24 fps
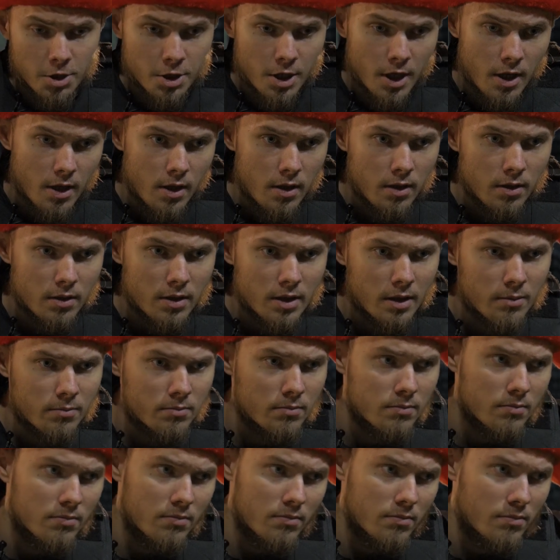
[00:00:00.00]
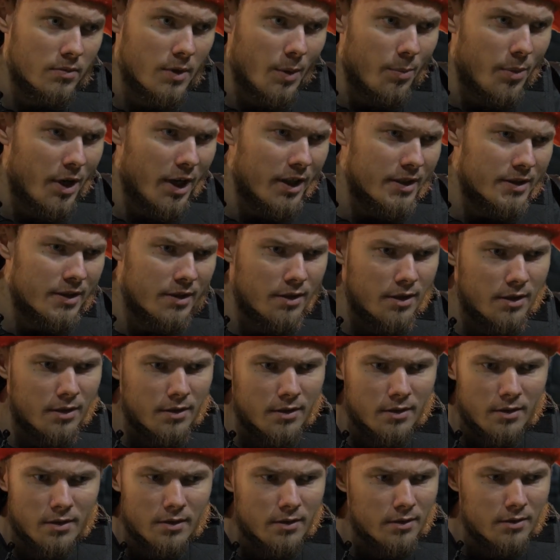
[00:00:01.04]
приезжал, там, на
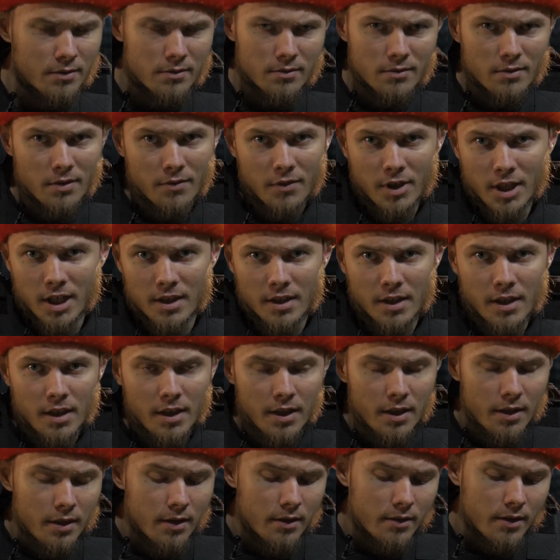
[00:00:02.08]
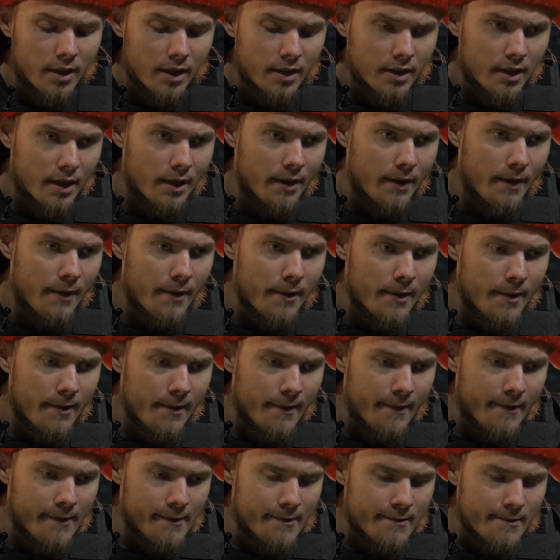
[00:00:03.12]
праздники, на выходные, когда.
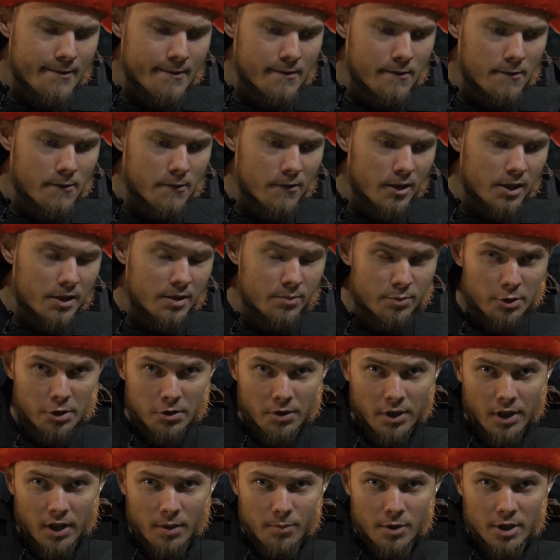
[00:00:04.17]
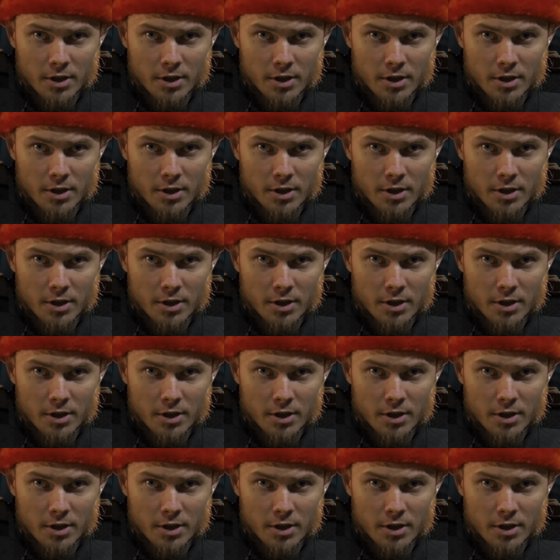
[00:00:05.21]
Вот, 700